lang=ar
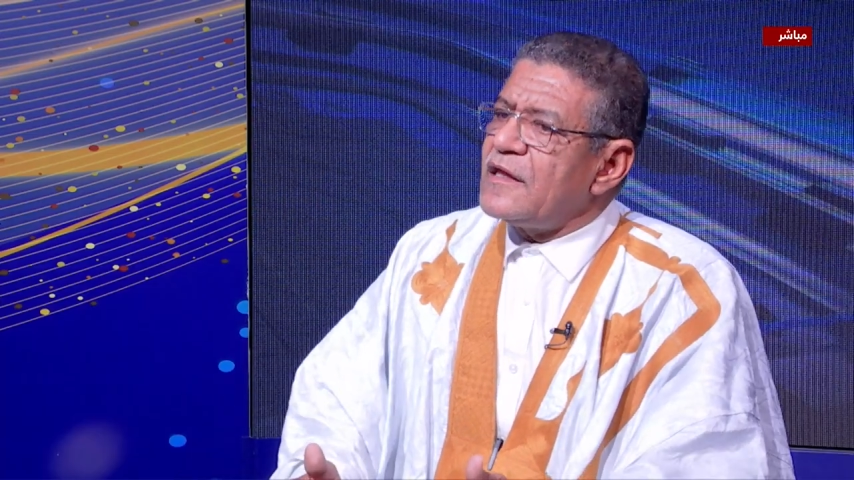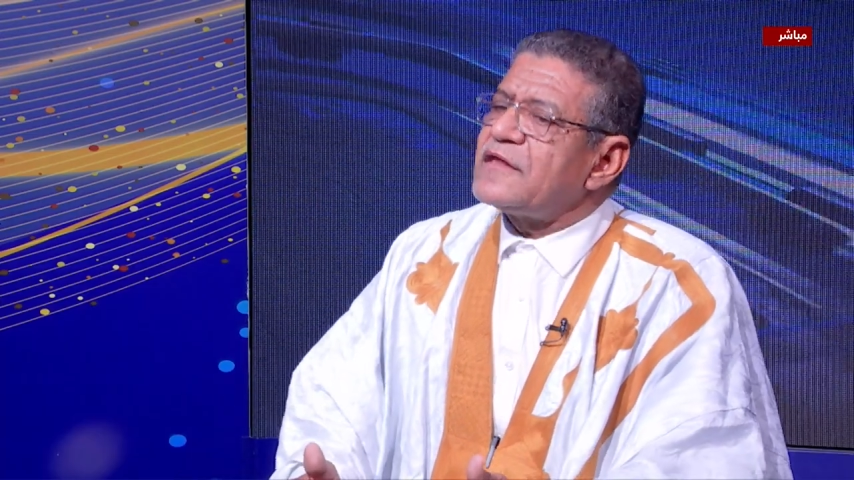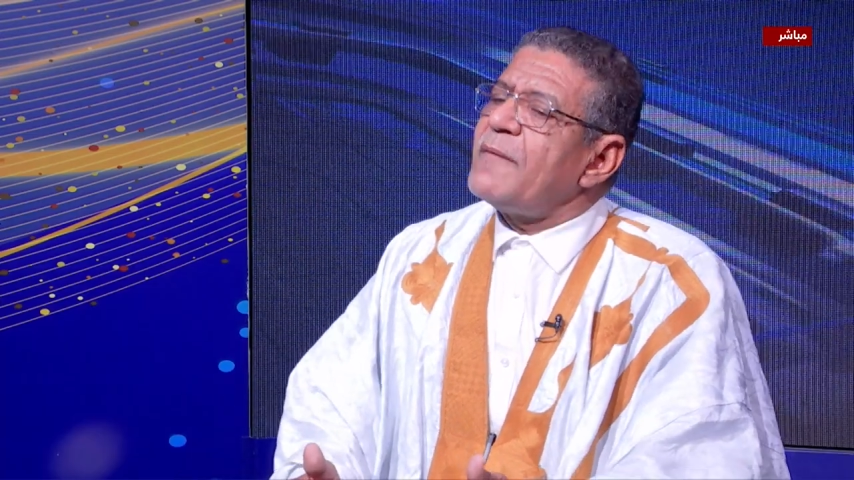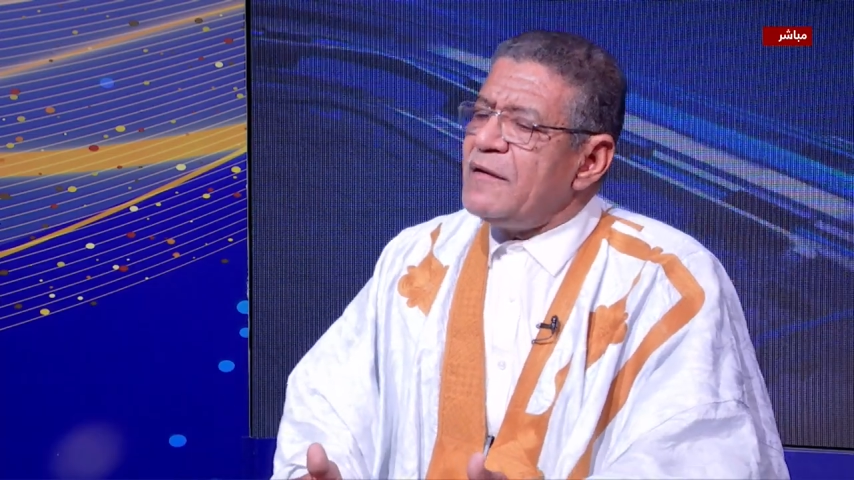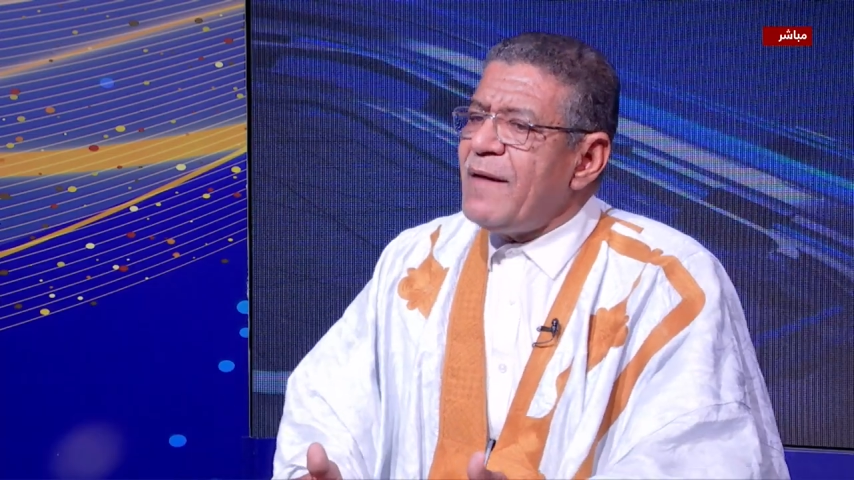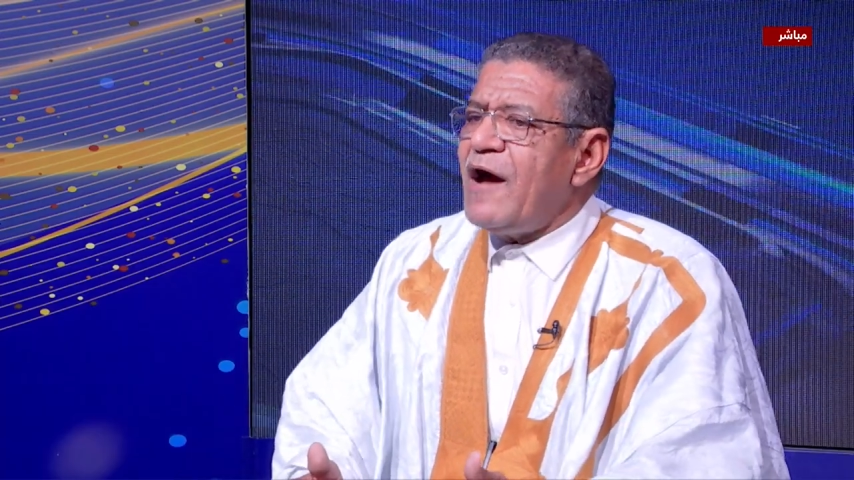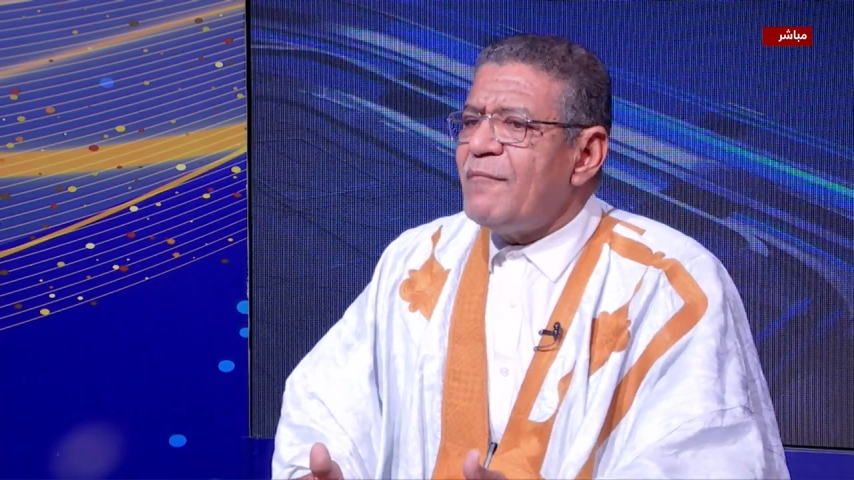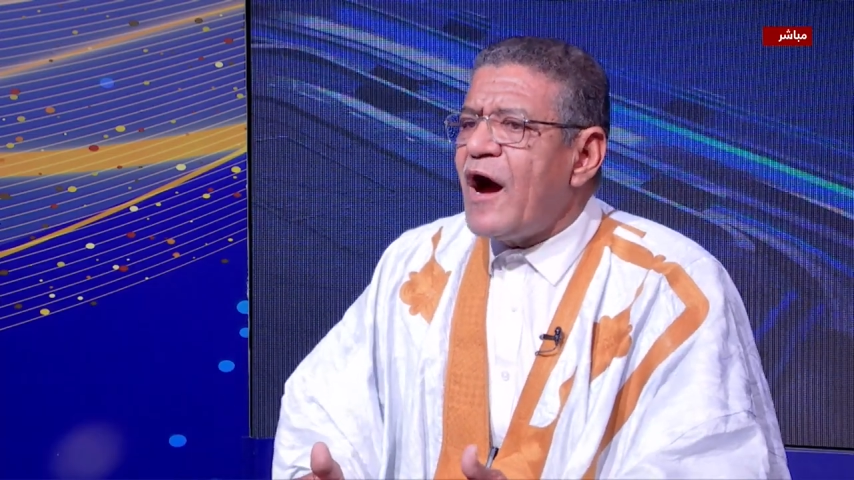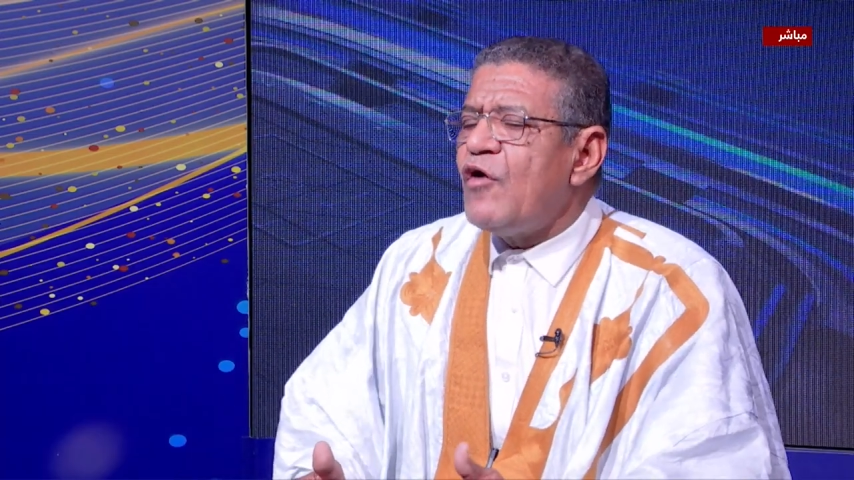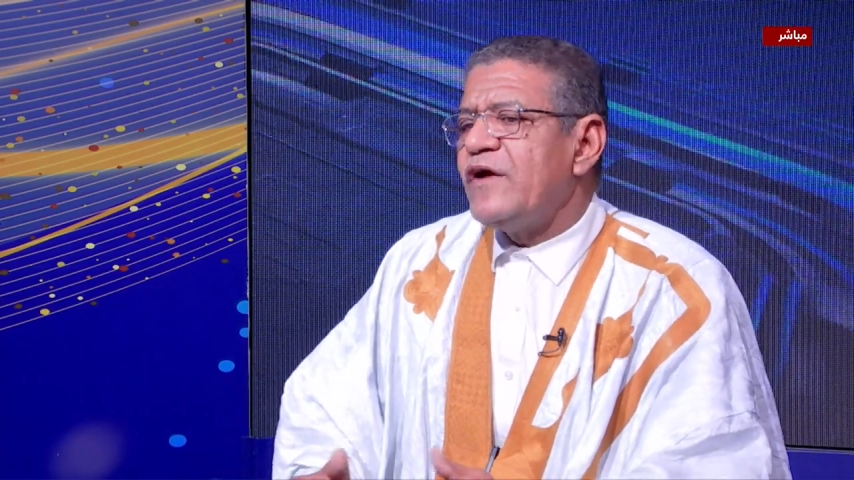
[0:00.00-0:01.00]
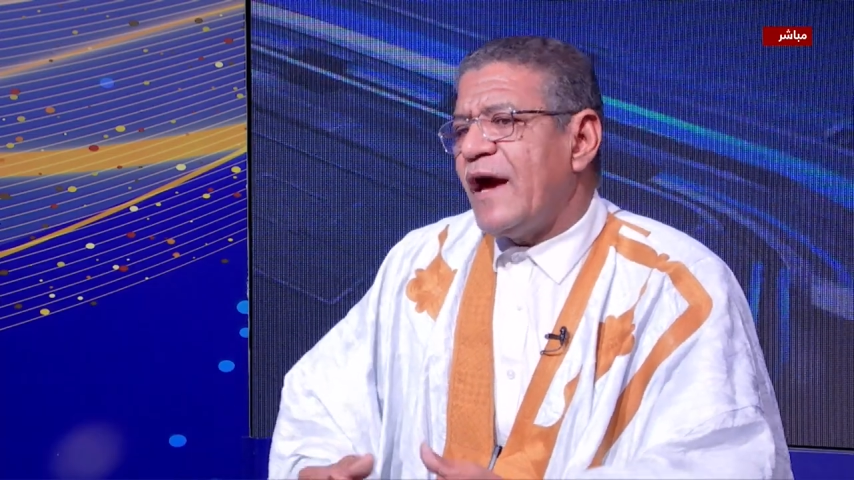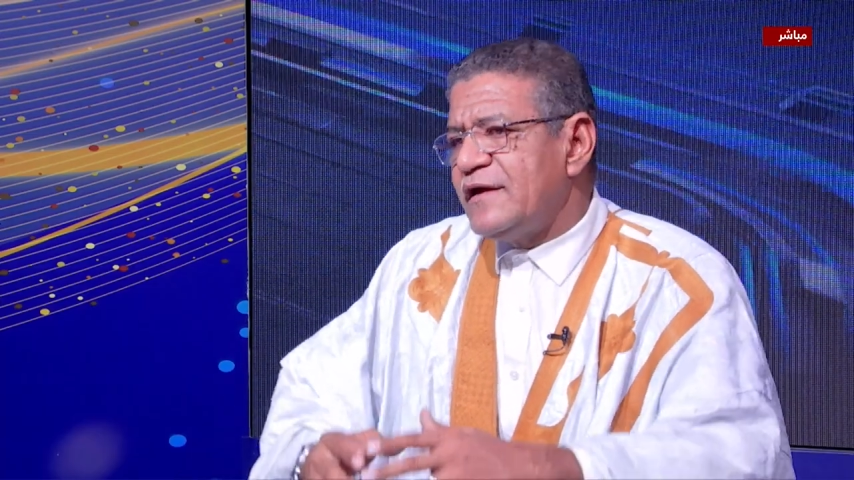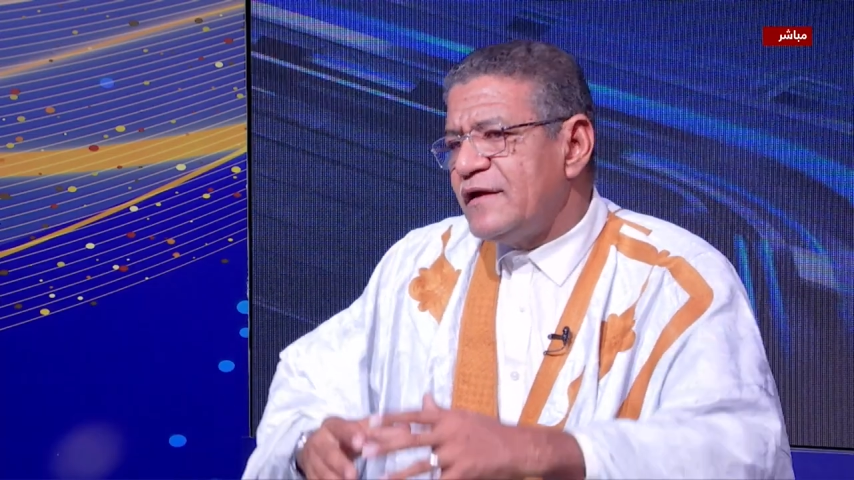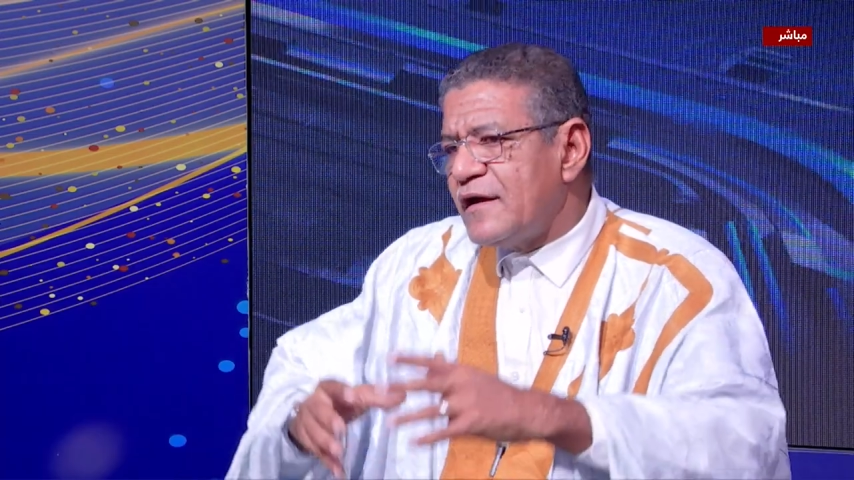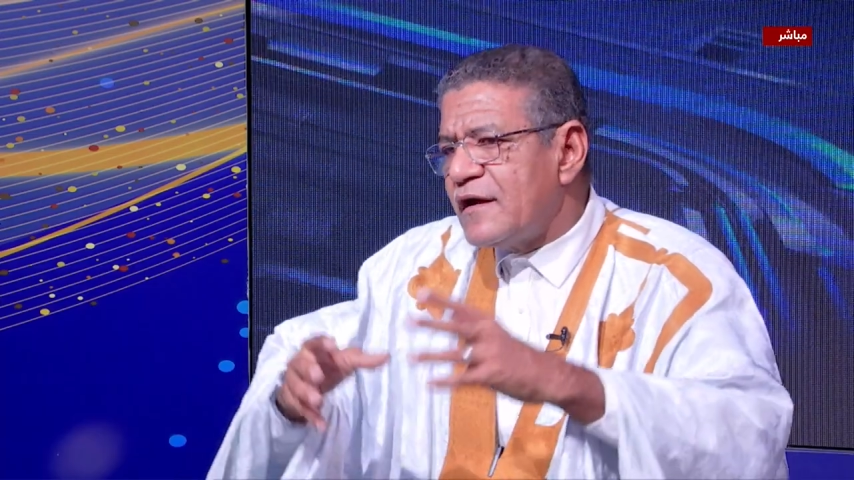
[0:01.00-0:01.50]
طبعا مع معه
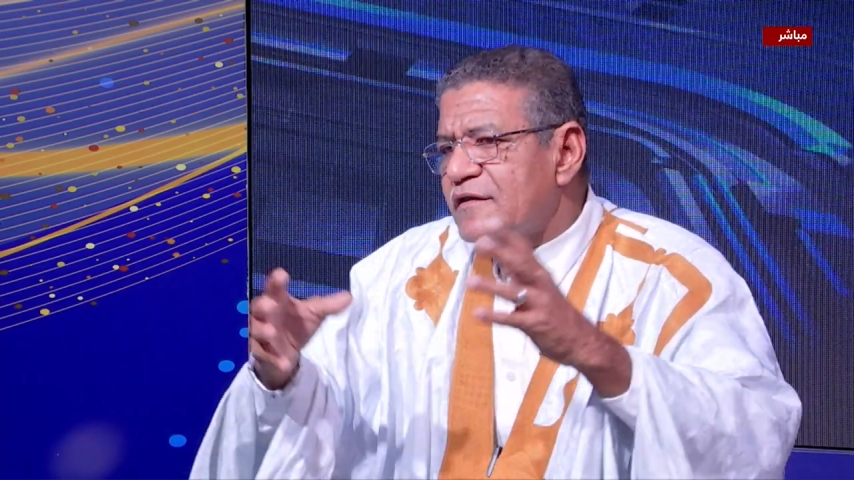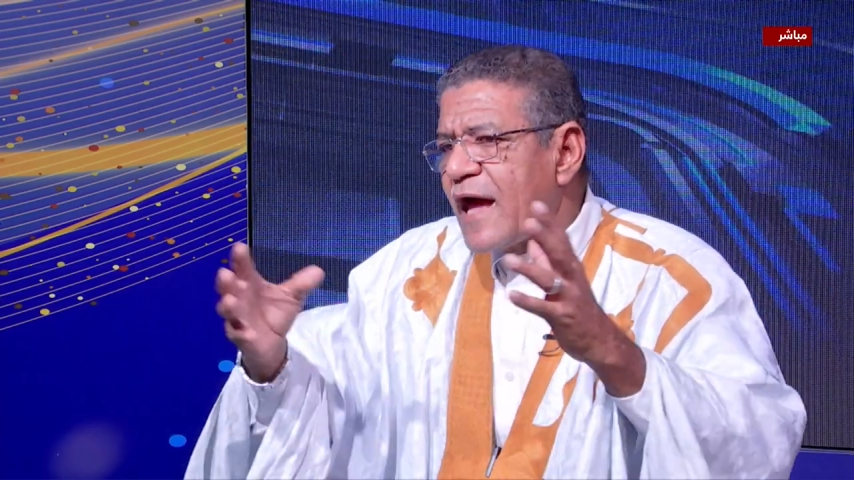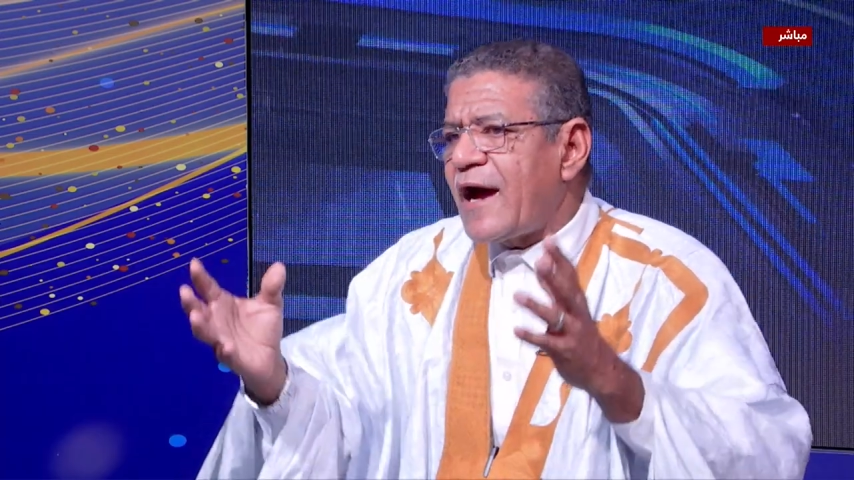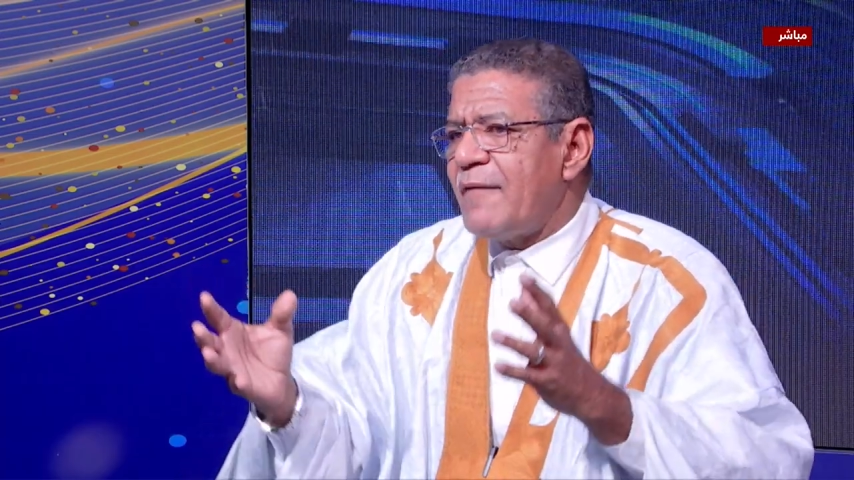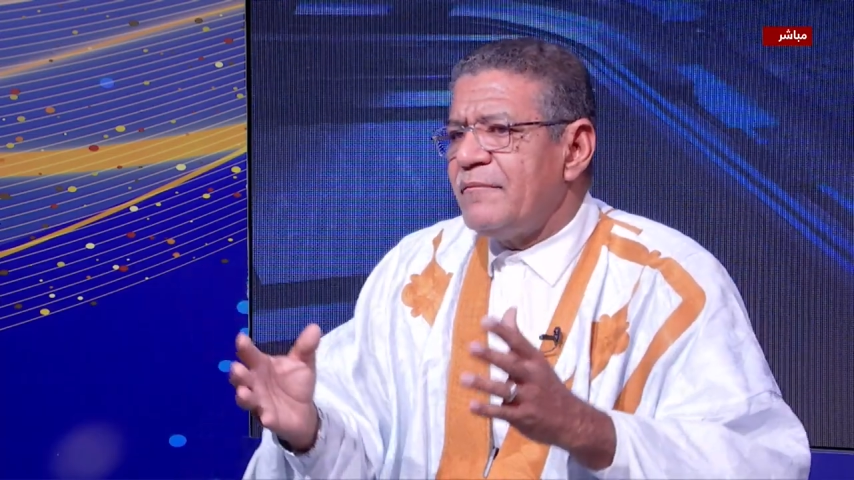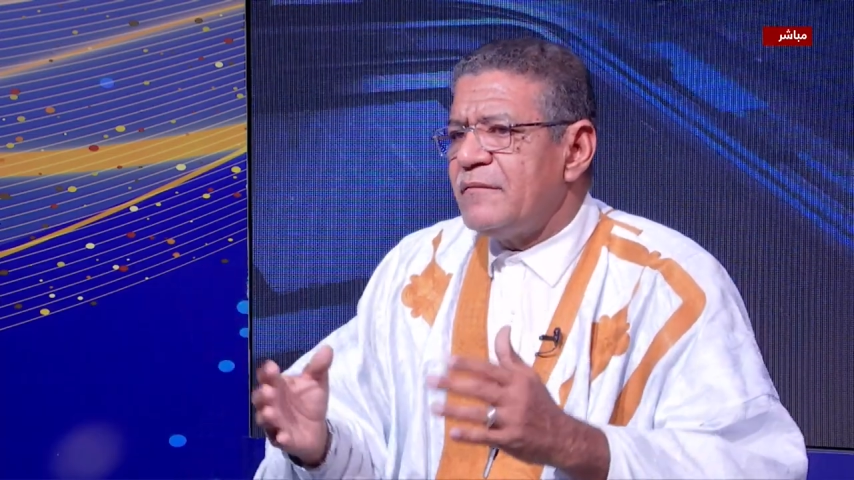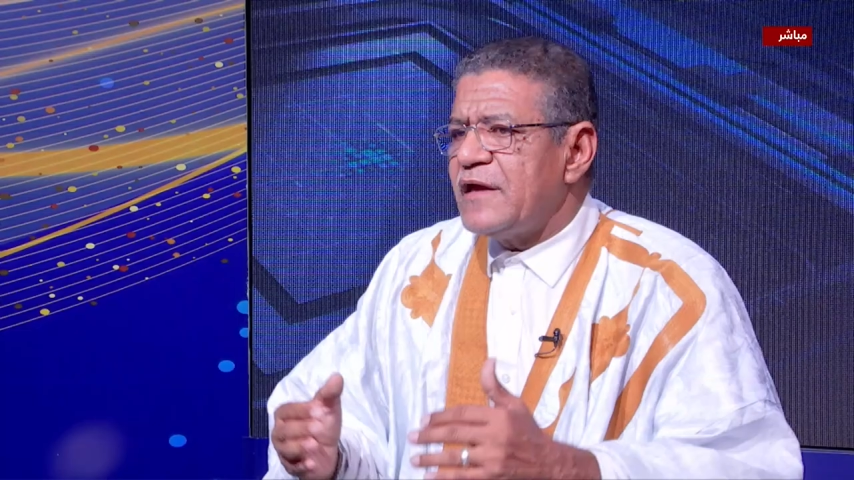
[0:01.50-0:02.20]
يعني طاقم آه.